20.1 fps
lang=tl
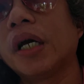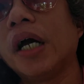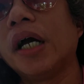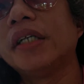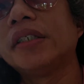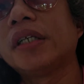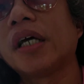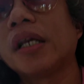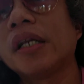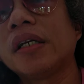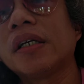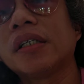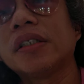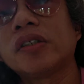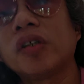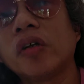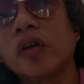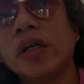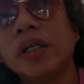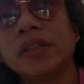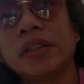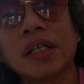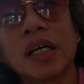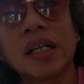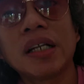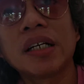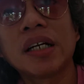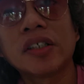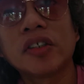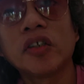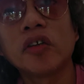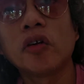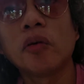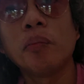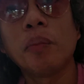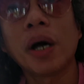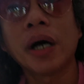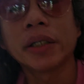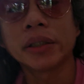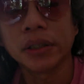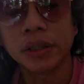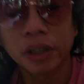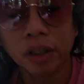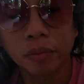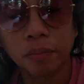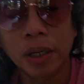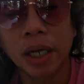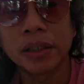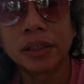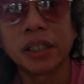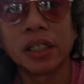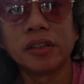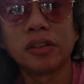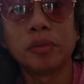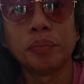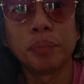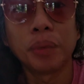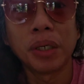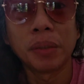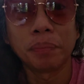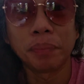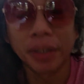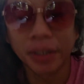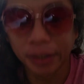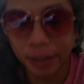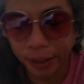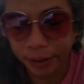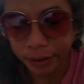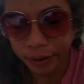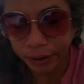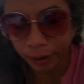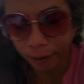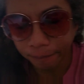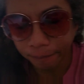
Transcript: isa ring, reso, isa ring rason kung bakit hindi umaasa sa Pilipinas.